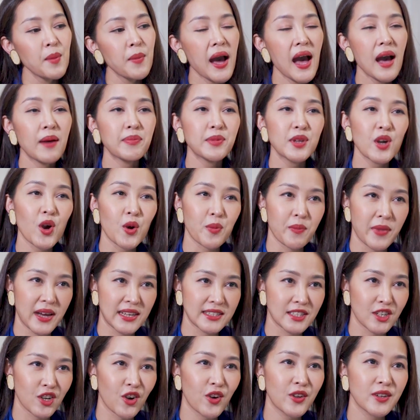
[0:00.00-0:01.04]
ภาพที่ออกมา
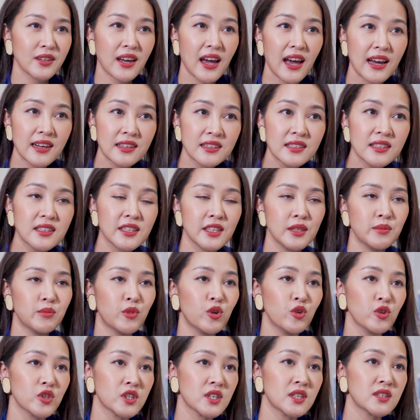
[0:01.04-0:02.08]
จะค่อนข้างดึงอิโม
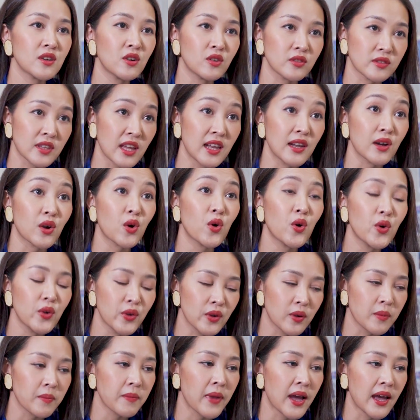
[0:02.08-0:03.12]
ชันของแต่ละคน
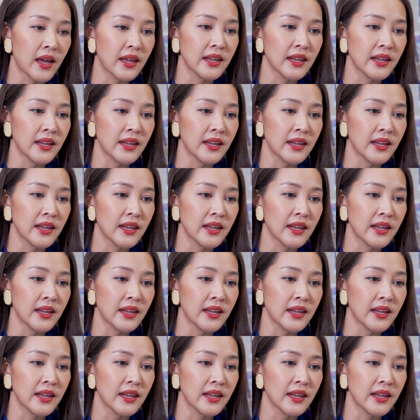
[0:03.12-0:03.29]
ออกมา